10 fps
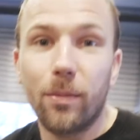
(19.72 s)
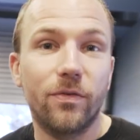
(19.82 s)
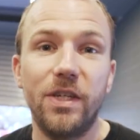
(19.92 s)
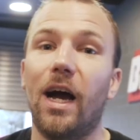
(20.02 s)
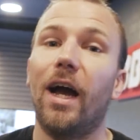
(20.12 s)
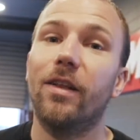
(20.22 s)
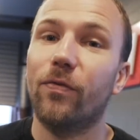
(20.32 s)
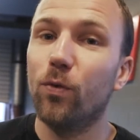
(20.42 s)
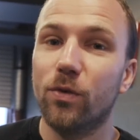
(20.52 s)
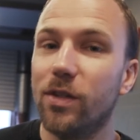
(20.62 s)
aber wie eine 1,
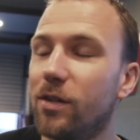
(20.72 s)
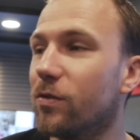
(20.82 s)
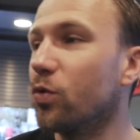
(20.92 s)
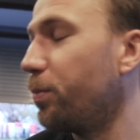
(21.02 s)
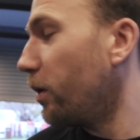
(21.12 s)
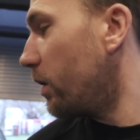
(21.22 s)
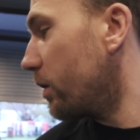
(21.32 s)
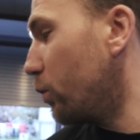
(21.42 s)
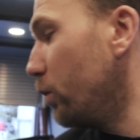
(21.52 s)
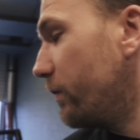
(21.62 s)
funktioniert super,
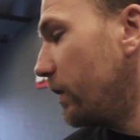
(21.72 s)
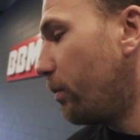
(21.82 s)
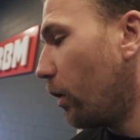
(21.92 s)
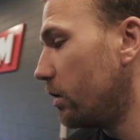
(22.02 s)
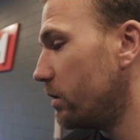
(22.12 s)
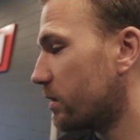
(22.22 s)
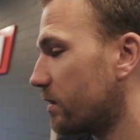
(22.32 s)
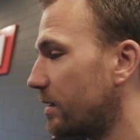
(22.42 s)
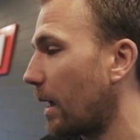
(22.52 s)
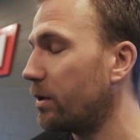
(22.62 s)
kühlt wie Bolle, ist
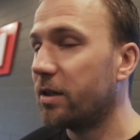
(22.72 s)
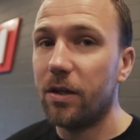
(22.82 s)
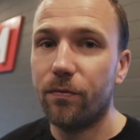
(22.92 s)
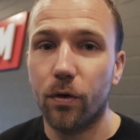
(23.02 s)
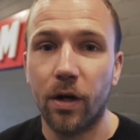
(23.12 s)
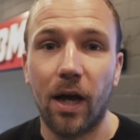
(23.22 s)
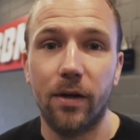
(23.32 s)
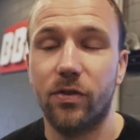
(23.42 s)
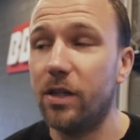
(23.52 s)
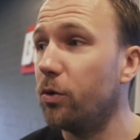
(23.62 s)
ein Double Dean von
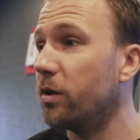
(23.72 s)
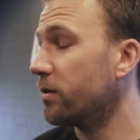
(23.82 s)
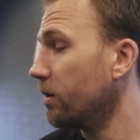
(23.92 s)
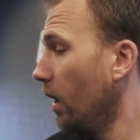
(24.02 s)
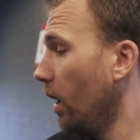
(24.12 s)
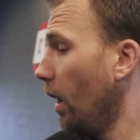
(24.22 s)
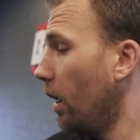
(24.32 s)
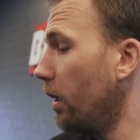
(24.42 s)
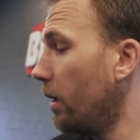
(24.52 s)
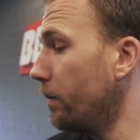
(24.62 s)
HF Series.
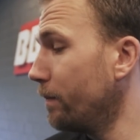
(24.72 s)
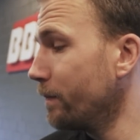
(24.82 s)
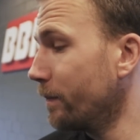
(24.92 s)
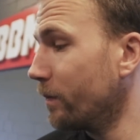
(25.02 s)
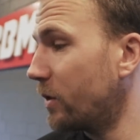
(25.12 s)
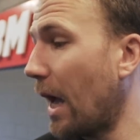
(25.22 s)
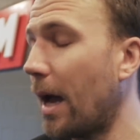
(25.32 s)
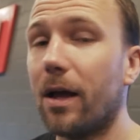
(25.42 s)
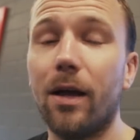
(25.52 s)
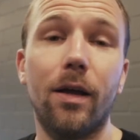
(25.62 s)
Ähm,
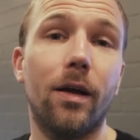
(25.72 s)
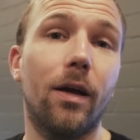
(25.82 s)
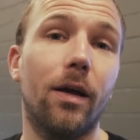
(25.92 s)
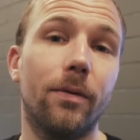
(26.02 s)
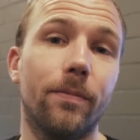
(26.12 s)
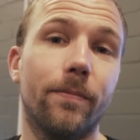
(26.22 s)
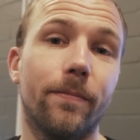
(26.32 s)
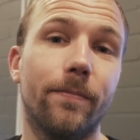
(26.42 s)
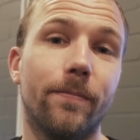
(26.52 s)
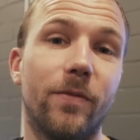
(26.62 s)
da,
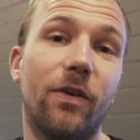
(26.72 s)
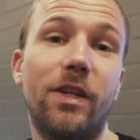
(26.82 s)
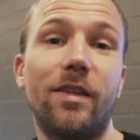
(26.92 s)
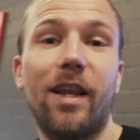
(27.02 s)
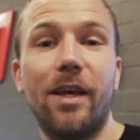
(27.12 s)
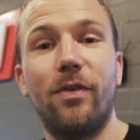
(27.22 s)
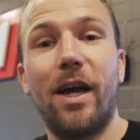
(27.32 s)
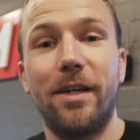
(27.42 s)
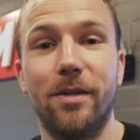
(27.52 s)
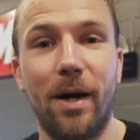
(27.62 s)
der wird jetzt gleich
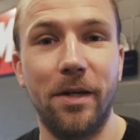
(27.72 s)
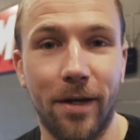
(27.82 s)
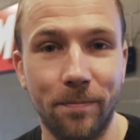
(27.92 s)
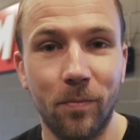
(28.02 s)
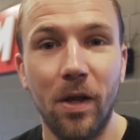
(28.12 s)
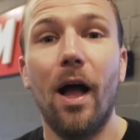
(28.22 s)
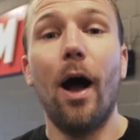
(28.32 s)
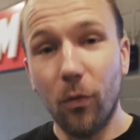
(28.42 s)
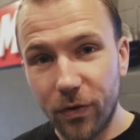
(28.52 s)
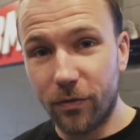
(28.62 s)
weichen im anderen.
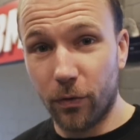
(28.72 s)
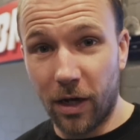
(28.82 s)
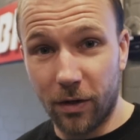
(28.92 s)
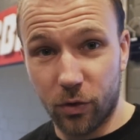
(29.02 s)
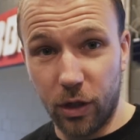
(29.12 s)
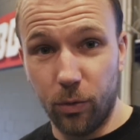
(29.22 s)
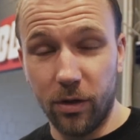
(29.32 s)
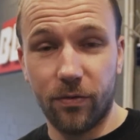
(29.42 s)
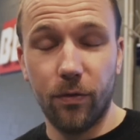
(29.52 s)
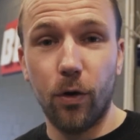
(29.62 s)
Auch wieder von HF
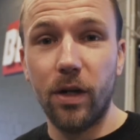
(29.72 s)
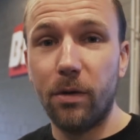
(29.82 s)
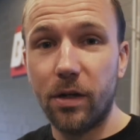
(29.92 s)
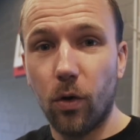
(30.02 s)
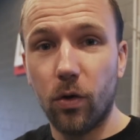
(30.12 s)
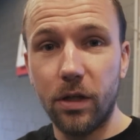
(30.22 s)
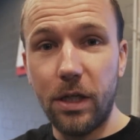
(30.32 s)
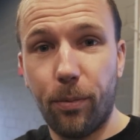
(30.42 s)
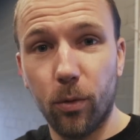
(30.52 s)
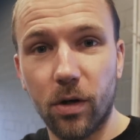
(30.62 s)
Series. Wir wollen nämlich noch einen
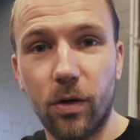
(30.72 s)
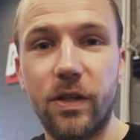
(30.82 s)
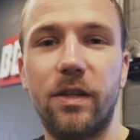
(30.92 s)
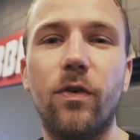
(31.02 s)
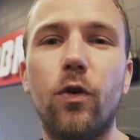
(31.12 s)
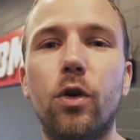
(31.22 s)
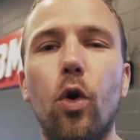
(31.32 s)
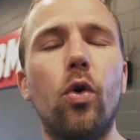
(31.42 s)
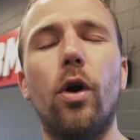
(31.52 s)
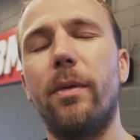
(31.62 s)
i-Punkt draufsetzen. Wir wollen
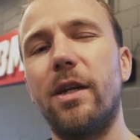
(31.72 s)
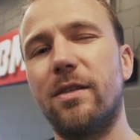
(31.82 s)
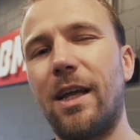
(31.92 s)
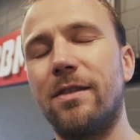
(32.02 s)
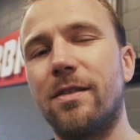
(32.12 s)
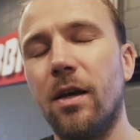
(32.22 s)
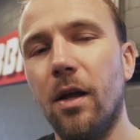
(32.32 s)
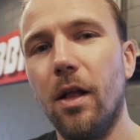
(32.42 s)
gucken, ob man das Ganze